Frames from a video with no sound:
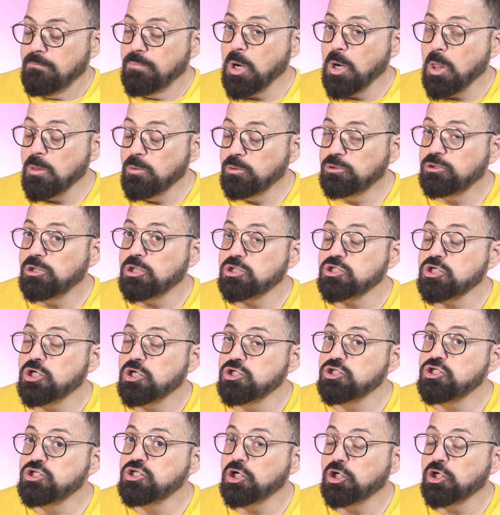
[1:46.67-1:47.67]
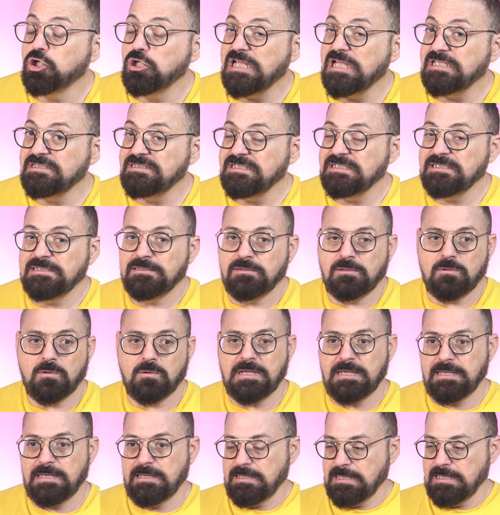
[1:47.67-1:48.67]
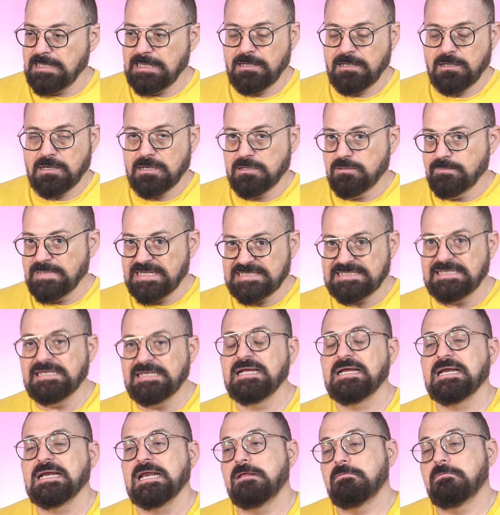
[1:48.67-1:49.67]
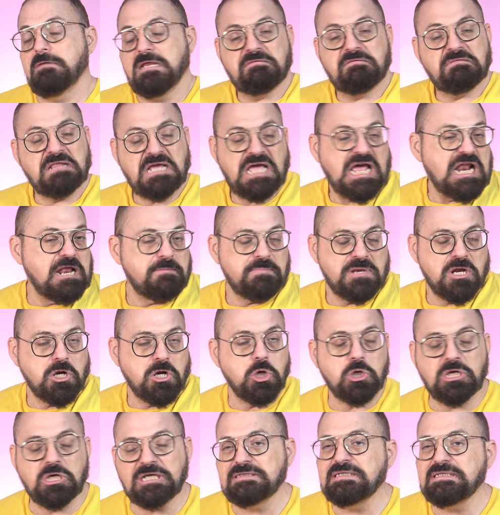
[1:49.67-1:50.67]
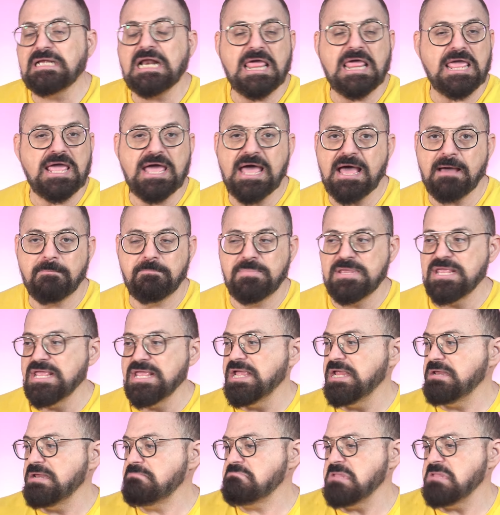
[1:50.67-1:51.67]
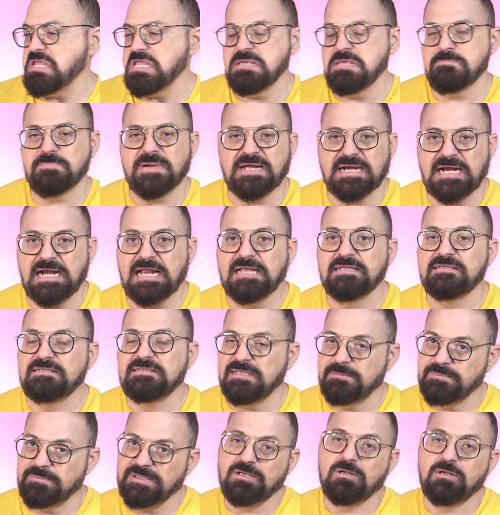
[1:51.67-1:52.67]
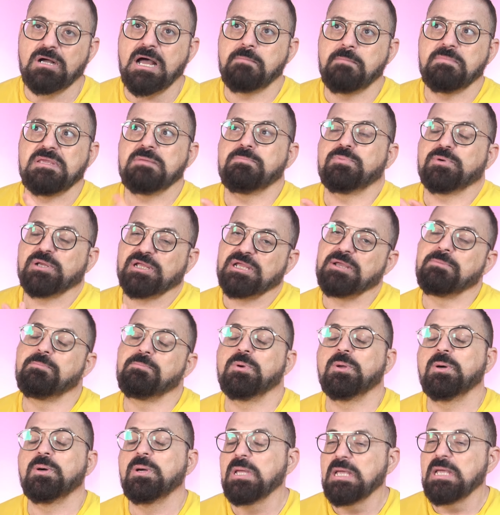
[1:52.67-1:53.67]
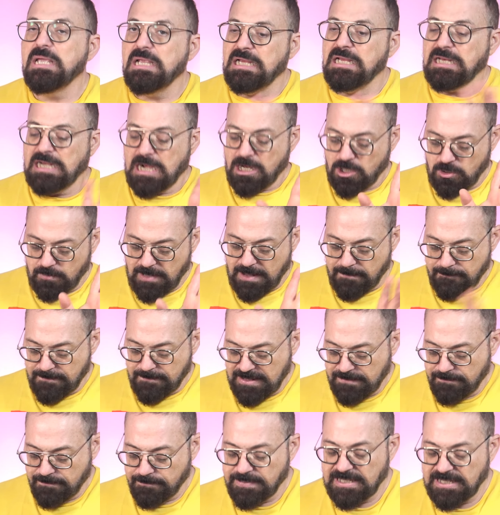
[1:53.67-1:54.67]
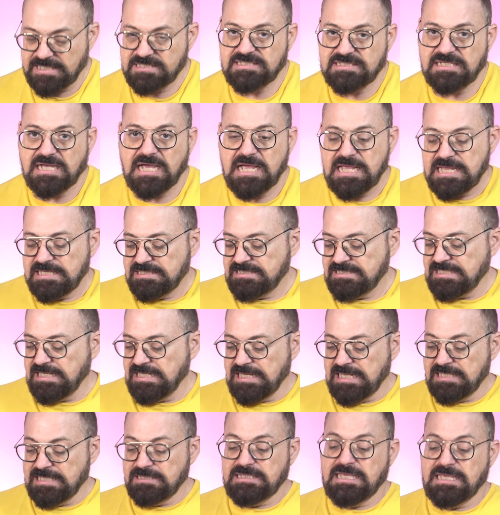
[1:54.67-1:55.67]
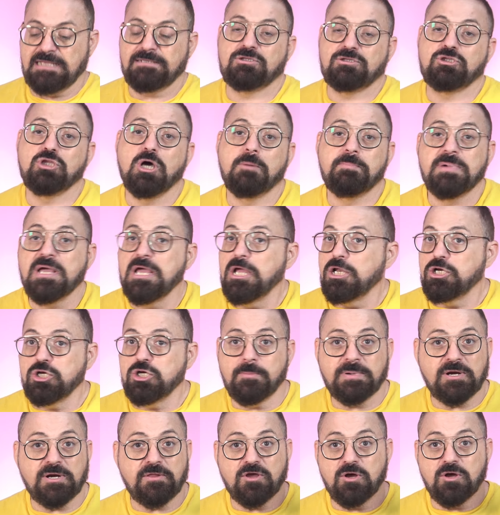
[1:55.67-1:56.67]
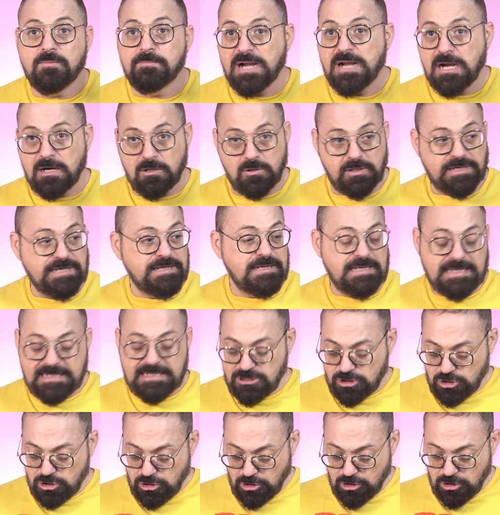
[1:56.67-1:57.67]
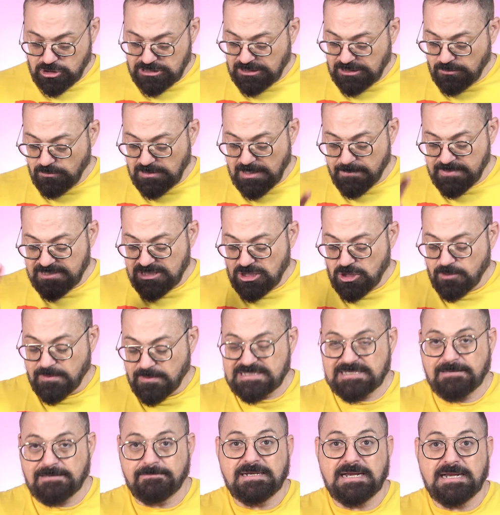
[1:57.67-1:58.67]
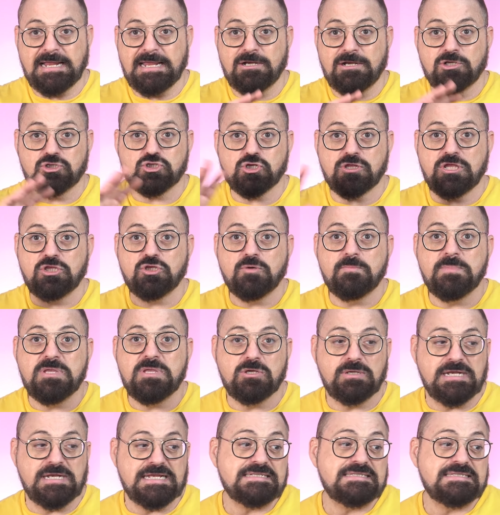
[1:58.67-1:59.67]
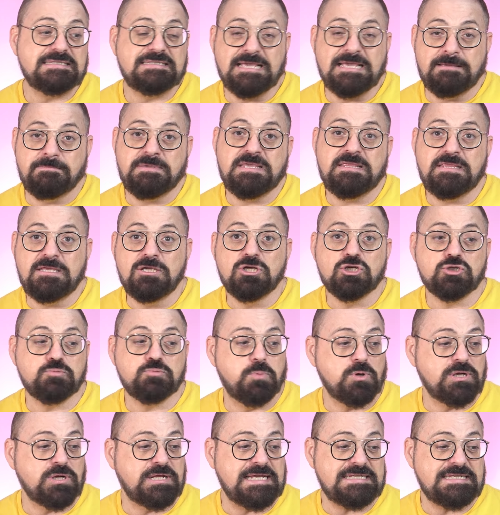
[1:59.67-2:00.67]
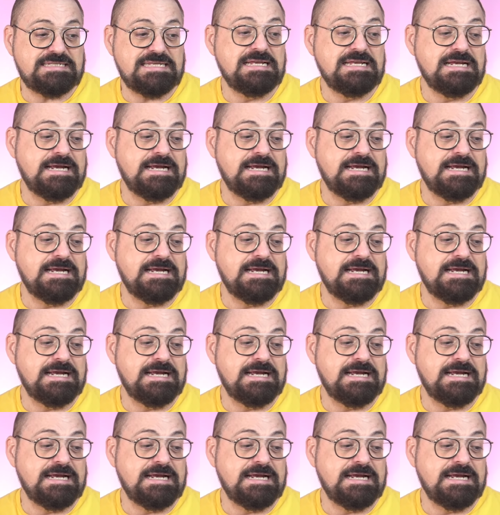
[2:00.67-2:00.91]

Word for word: productos con chocolate el aroma es increíble. Deja la piel correcta, la deja bien y para adelante. Pero a mí, por ejemplo, el aroma me empacha. Siguiente, top. No paro de comprarlo, ¿eh? Esto seguramente lo vais a ver en 800 millones de vídeos porque es